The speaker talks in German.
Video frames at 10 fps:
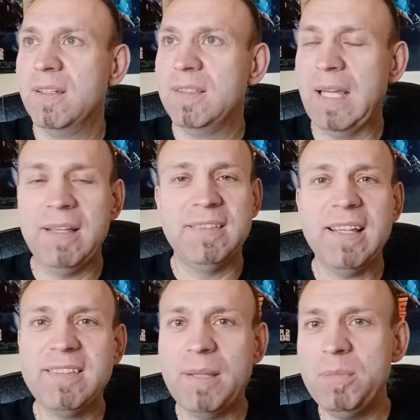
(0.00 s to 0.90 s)
Da,
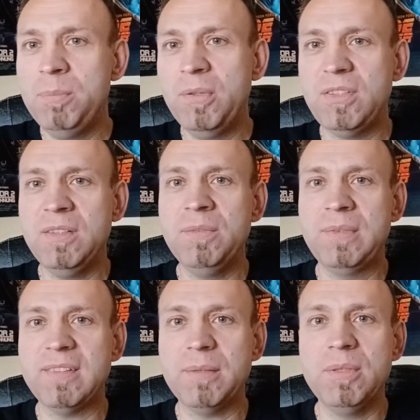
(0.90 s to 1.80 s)
das hat mich ein bisschen,
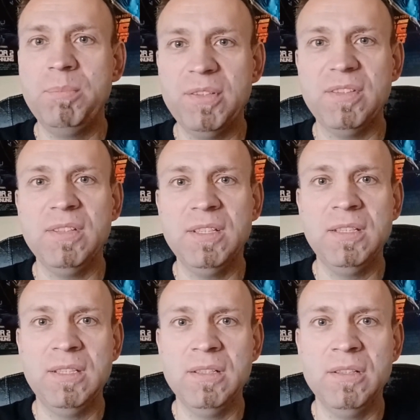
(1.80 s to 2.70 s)
das hat mich ein bisschen ge
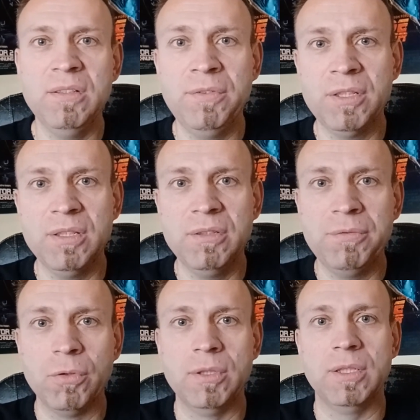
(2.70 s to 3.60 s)

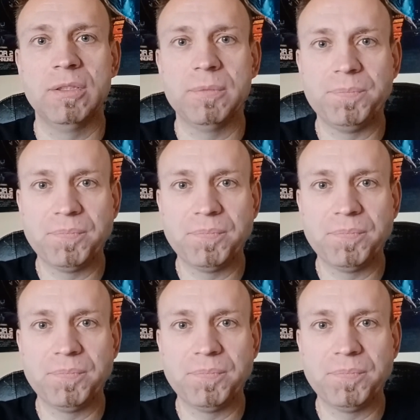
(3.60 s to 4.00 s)
gewundert.